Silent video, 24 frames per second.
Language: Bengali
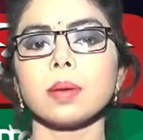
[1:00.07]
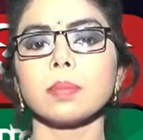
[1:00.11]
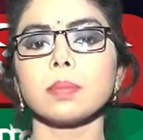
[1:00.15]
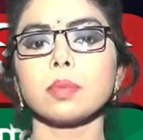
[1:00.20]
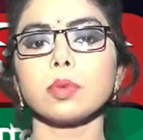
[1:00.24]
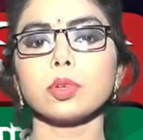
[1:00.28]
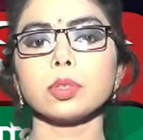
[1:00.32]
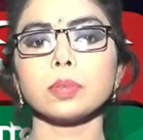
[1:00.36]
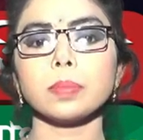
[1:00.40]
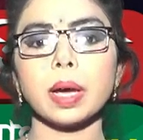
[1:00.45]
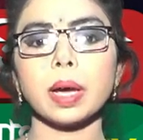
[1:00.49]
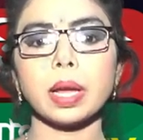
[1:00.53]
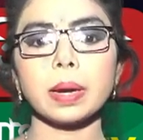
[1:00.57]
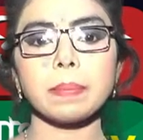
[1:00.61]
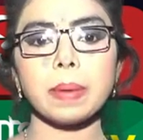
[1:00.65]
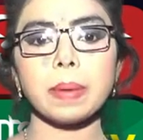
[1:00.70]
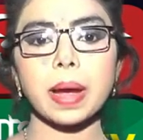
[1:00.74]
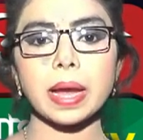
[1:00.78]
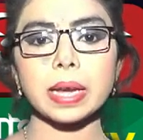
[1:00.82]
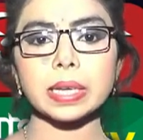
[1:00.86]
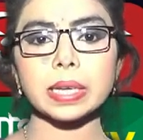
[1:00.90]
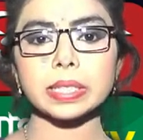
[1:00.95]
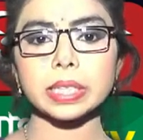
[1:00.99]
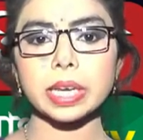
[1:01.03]
বুধবার
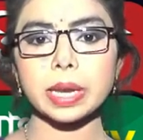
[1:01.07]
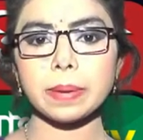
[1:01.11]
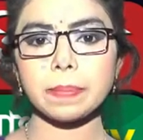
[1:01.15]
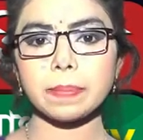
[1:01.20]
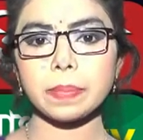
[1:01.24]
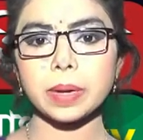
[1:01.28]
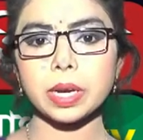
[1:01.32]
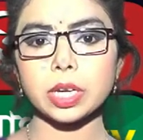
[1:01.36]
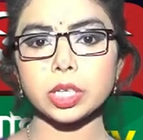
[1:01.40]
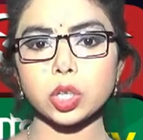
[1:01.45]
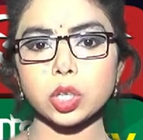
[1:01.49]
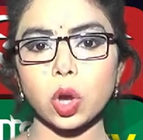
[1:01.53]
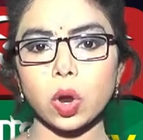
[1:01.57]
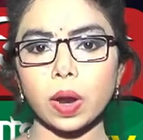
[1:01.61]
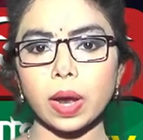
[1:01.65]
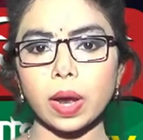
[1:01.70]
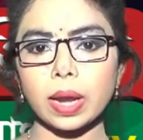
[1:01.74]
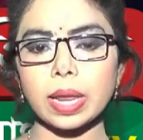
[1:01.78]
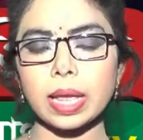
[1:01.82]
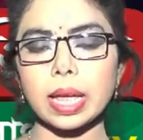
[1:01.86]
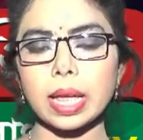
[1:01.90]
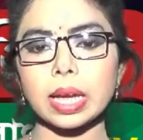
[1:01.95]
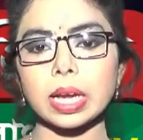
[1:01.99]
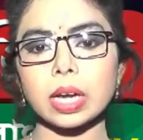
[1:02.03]
বাইশ এপ্রিল সকাল
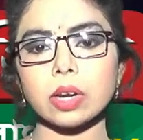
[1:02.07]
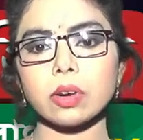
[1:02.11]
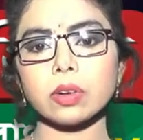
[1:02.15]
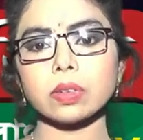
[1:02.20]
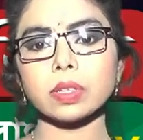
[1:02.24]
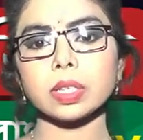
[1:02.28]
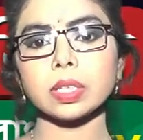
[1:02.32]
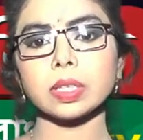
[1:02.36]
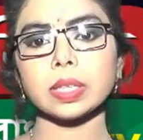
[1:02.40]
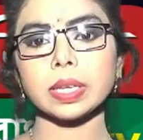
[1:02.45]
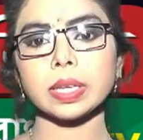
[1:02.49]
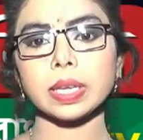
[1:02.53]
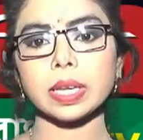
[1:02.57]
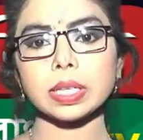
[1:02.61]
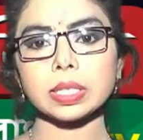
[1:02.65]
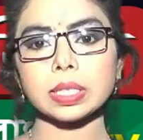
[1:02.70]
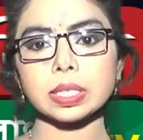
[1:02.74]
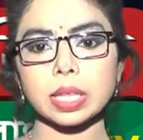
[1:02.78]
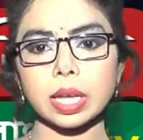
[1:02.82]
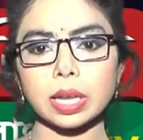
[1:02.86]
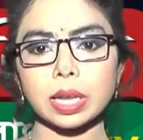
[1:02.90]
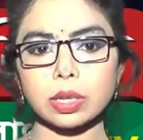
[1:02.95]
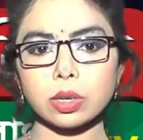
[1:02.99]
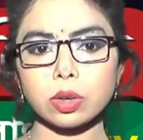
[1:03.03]
এগারোটার দিকে
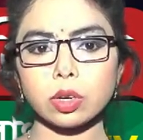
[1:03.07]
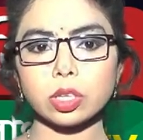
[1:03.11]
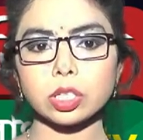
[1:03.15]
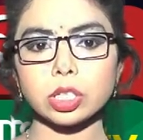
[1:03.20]
স্থানীয়